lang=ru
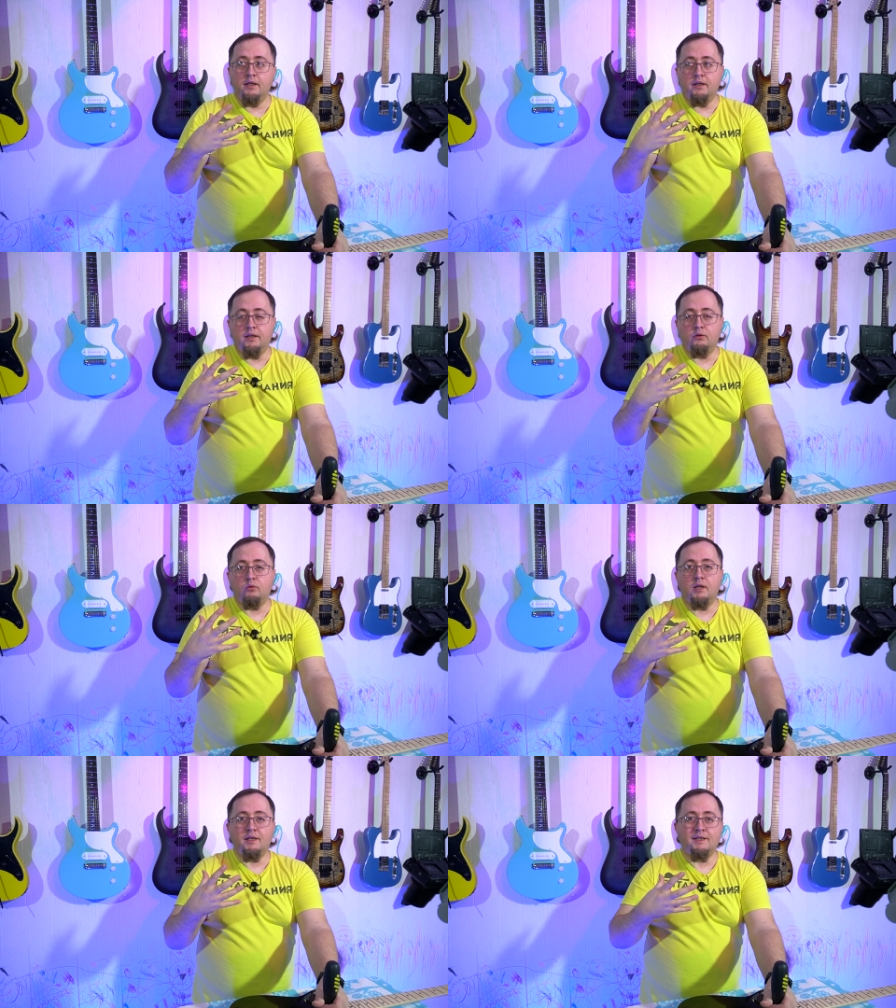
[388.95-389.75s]
а, ну
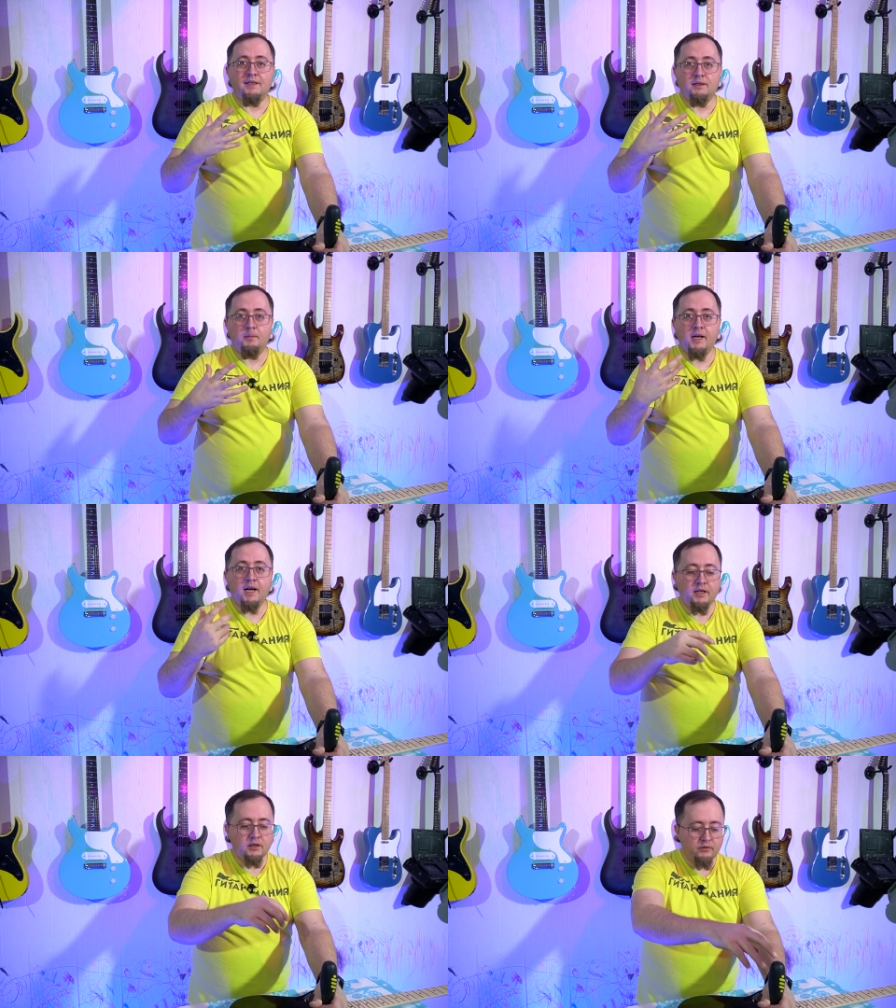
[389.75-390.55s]
как-то
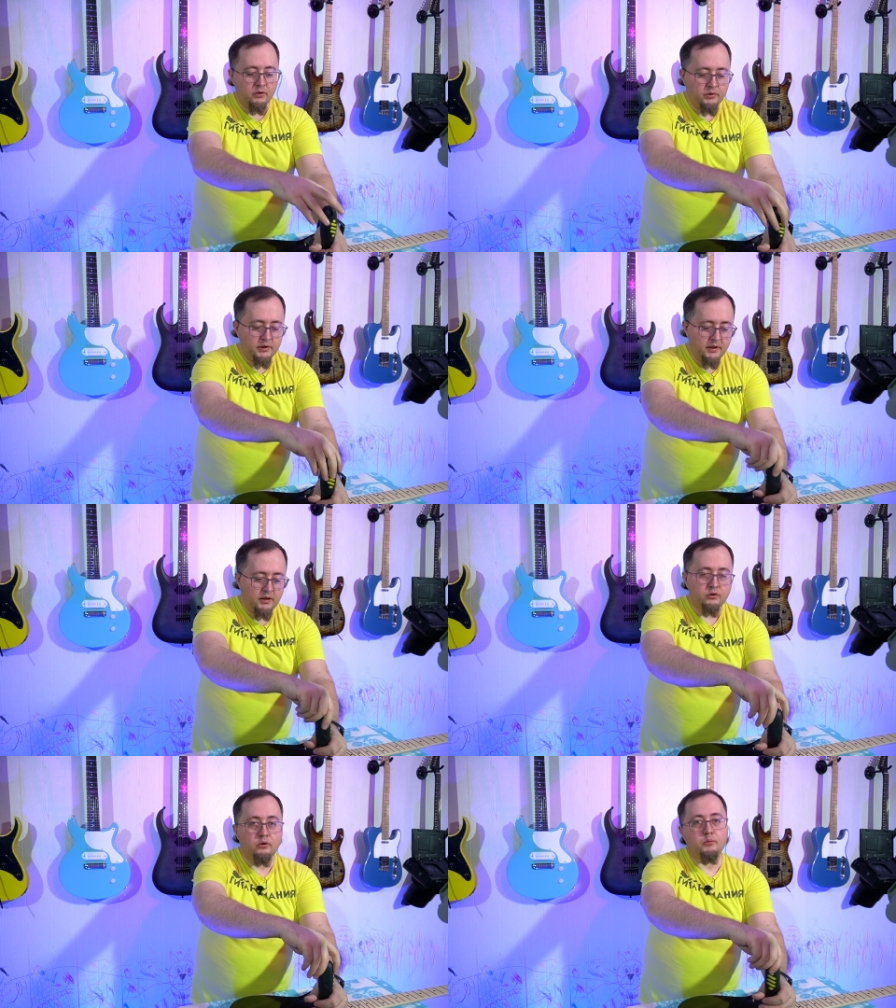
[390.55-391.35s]
соизмеряйте свое
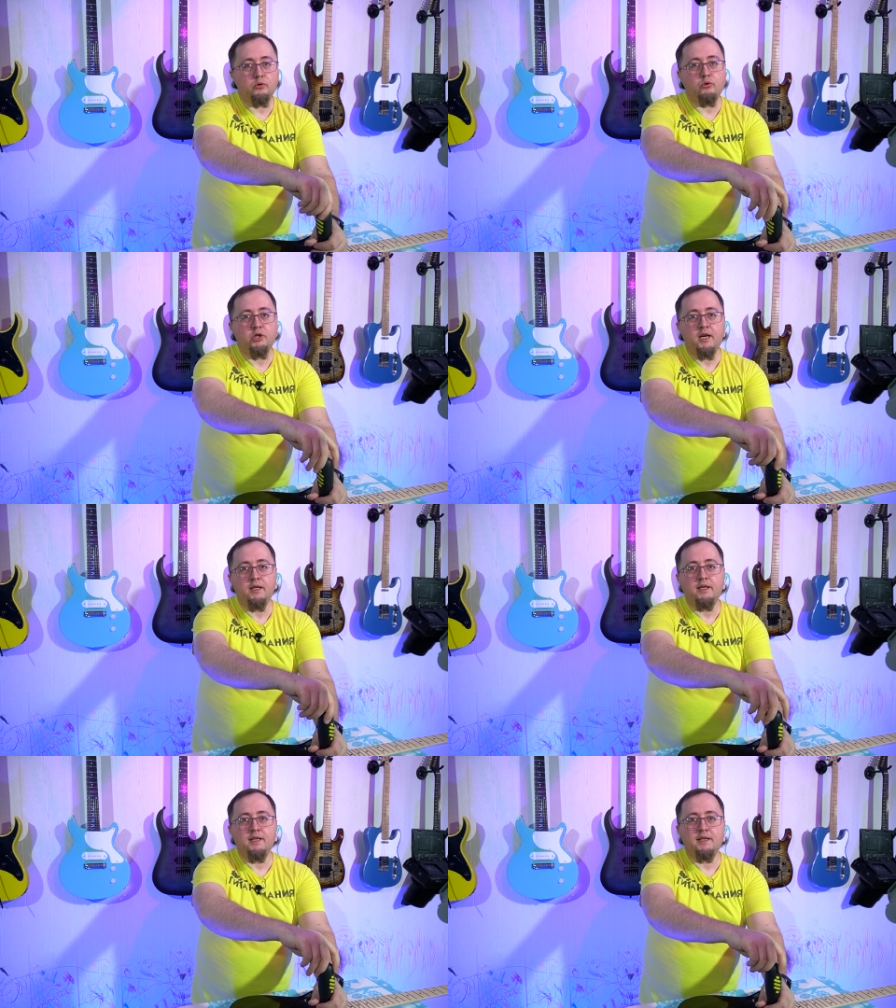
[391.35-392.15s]
усилие, чтобы
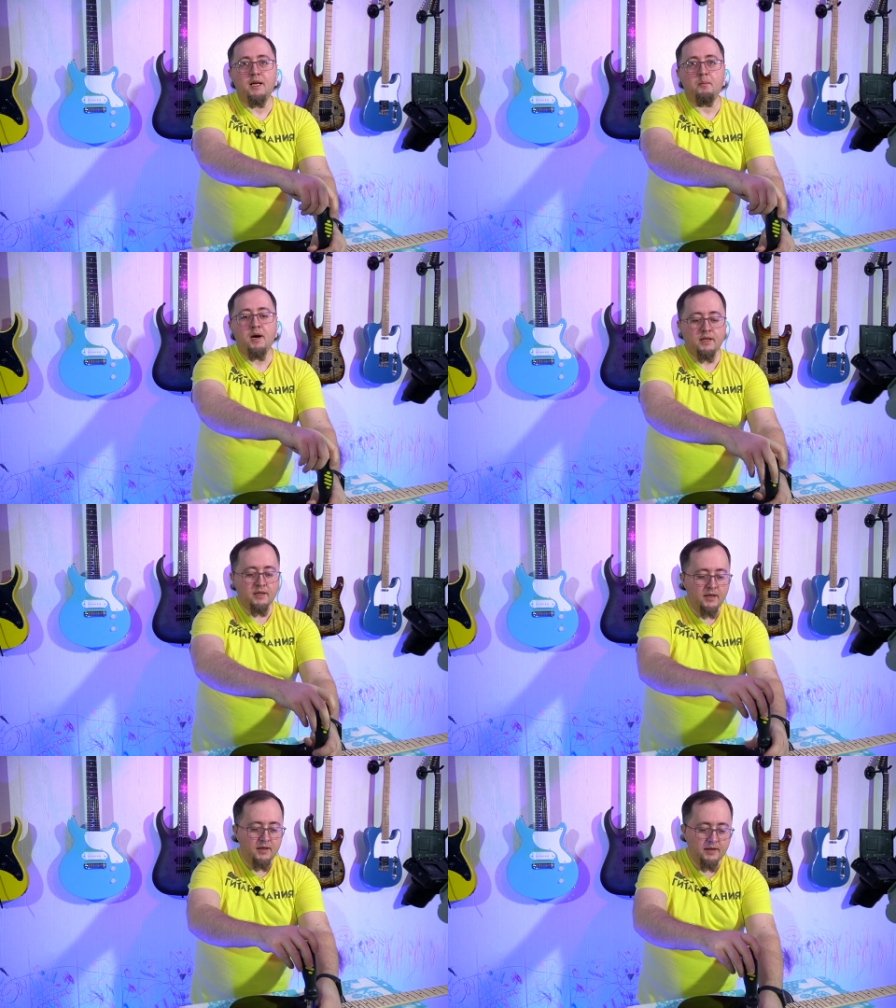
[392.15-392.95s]
случайно не
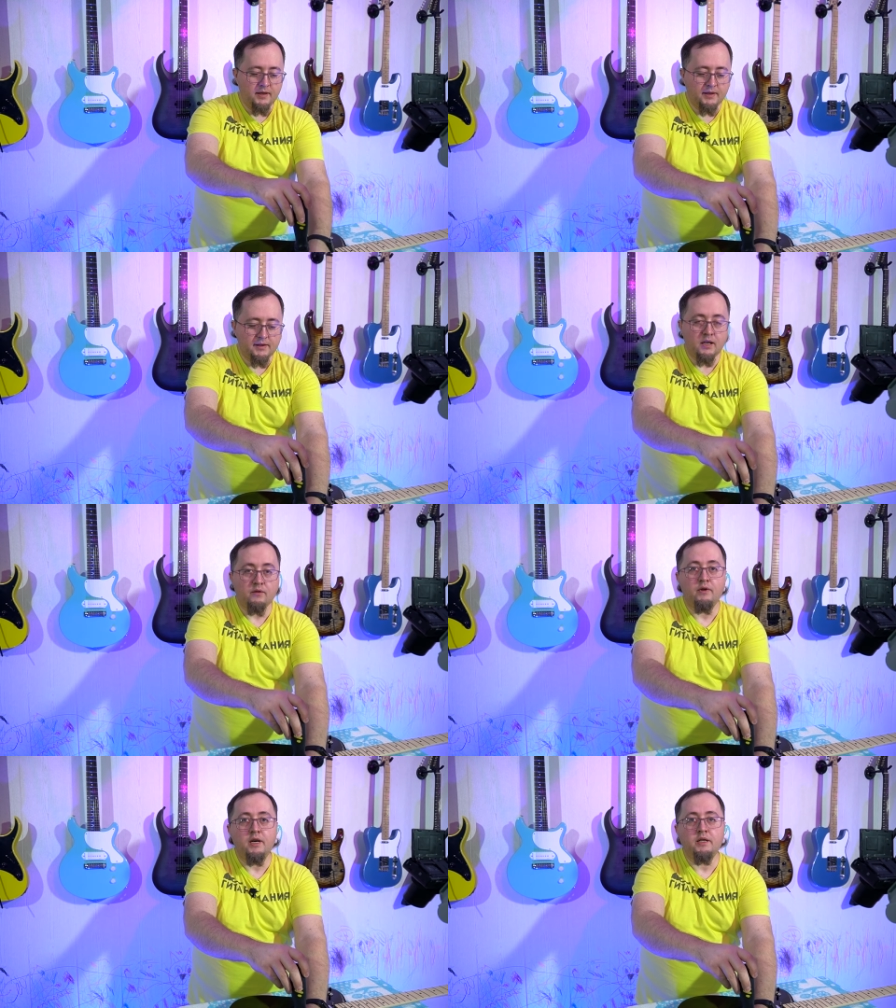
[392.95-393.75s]
сломать, не
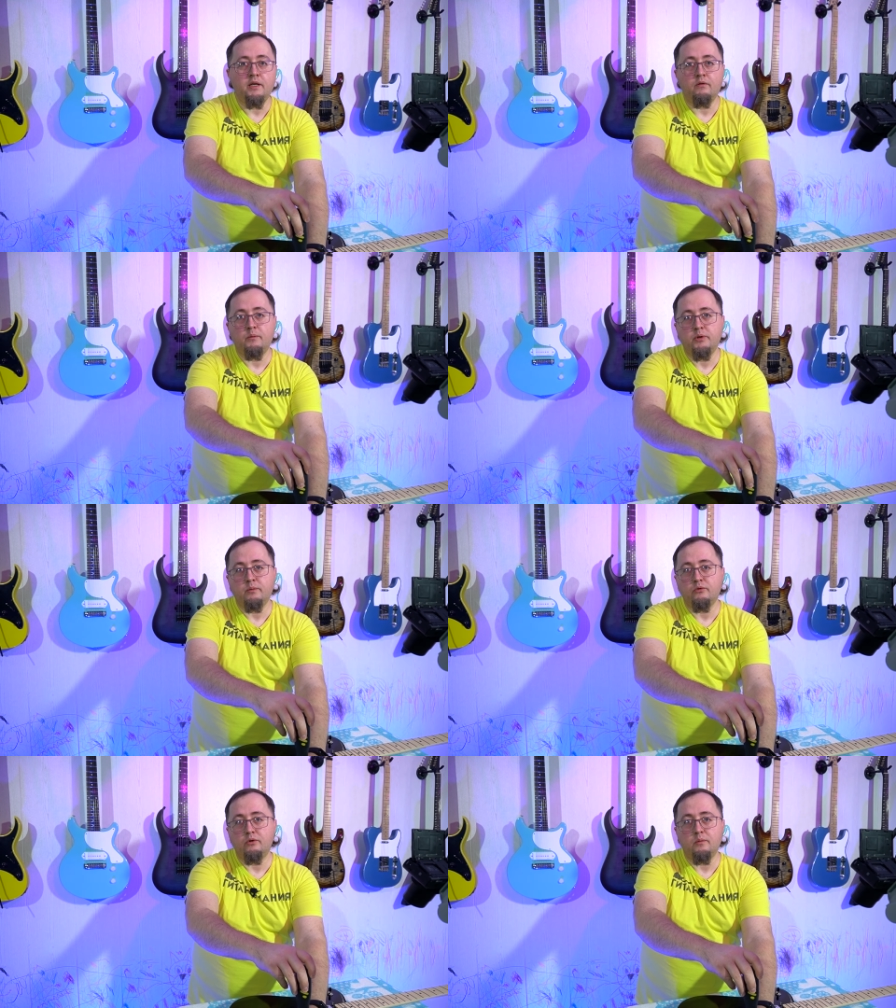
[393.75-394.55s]
сорвать и в
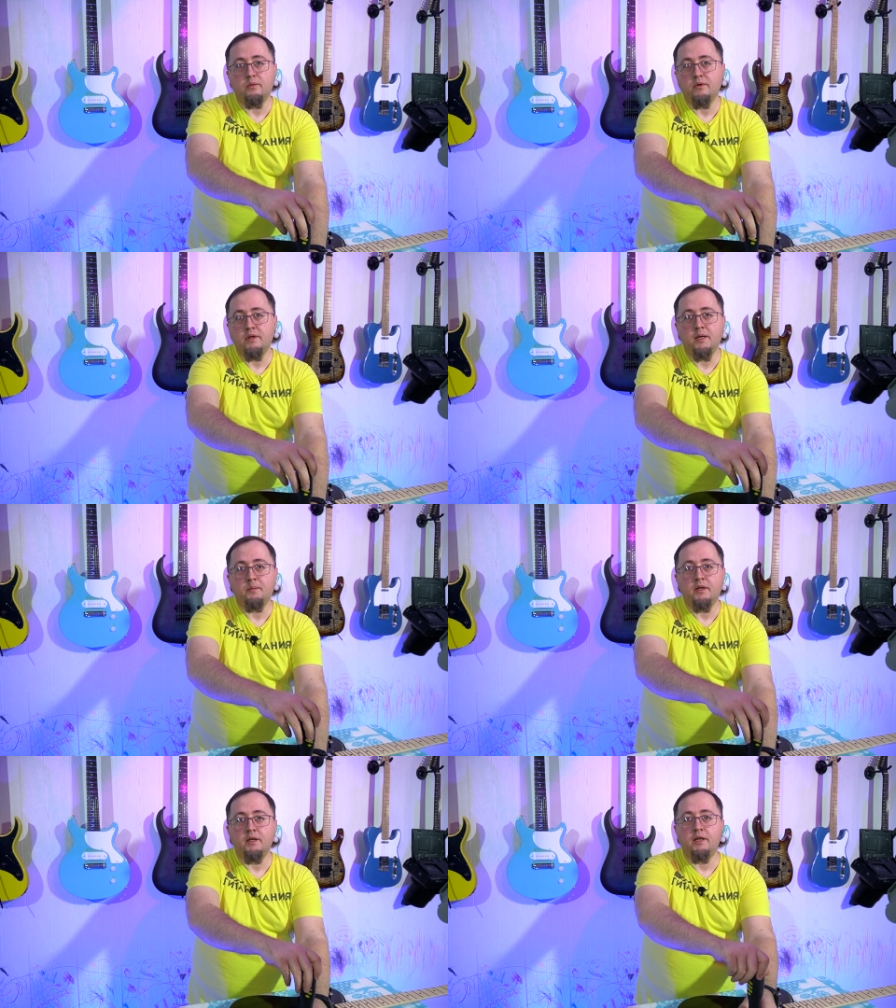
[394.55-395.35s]
общем, чтобы не
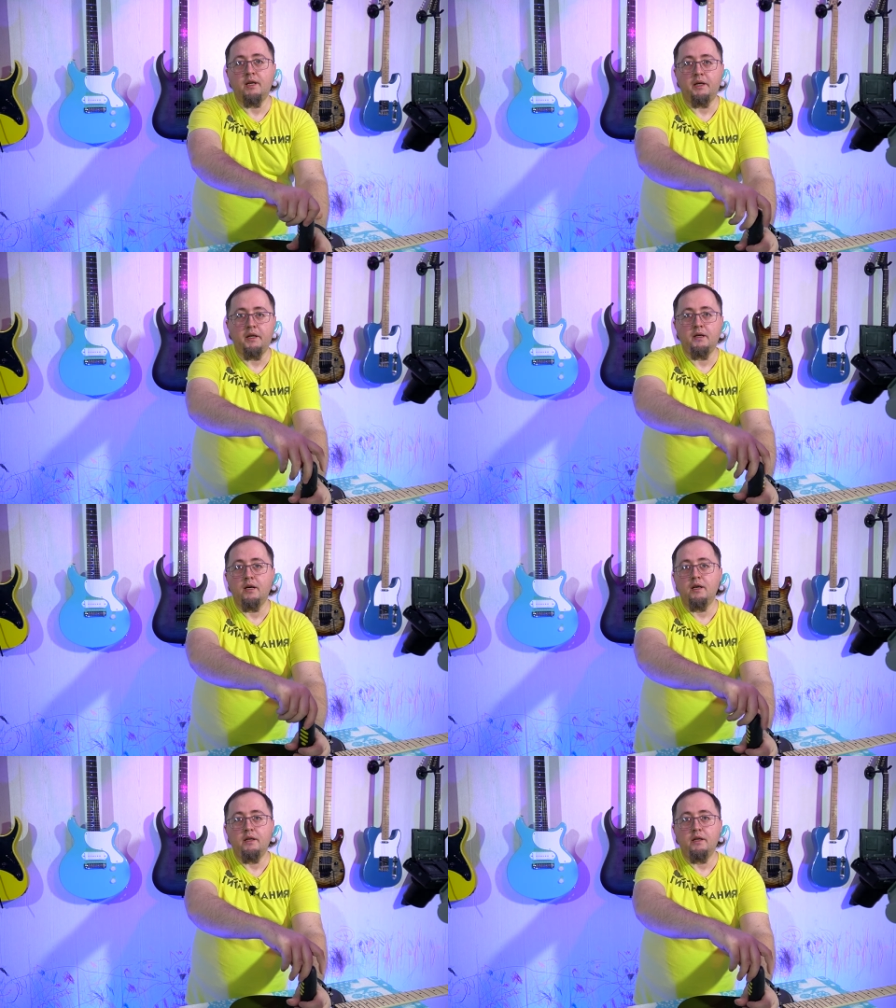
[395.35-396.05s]
было никаких